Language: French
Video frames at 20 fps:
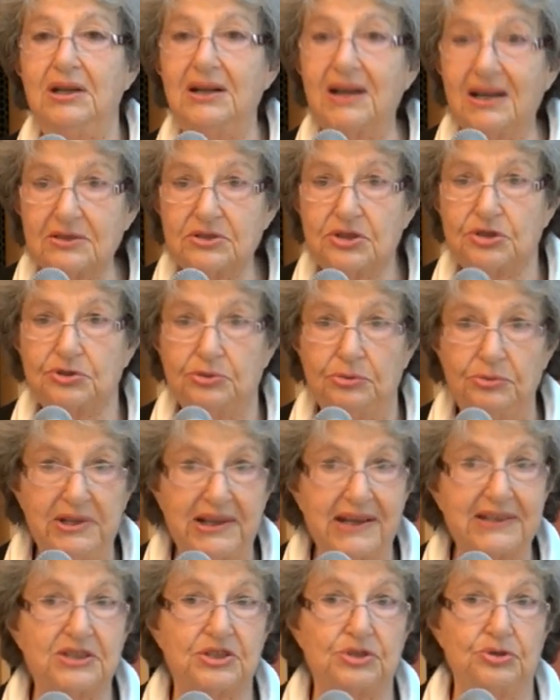lance une
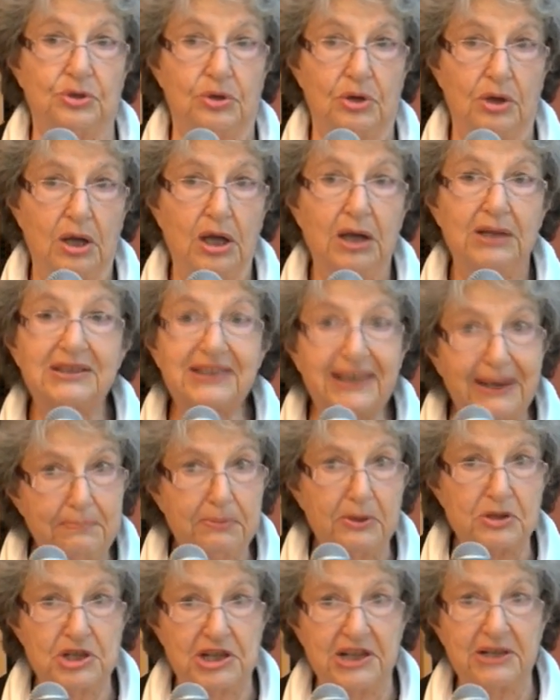action très
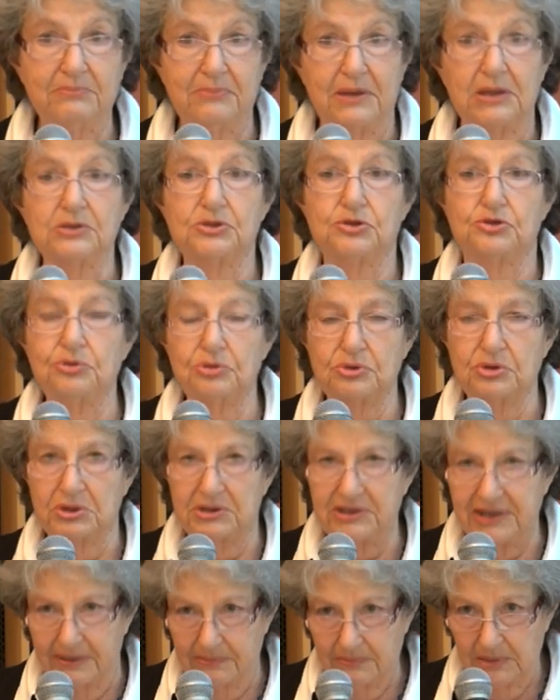prochainement sur ce
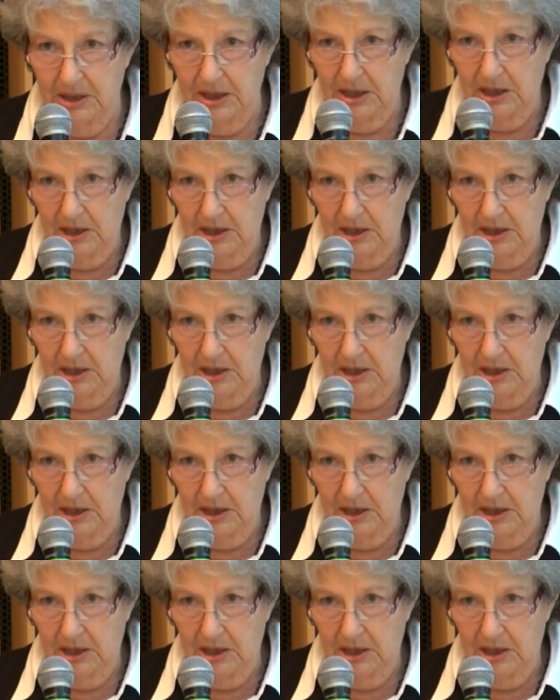thème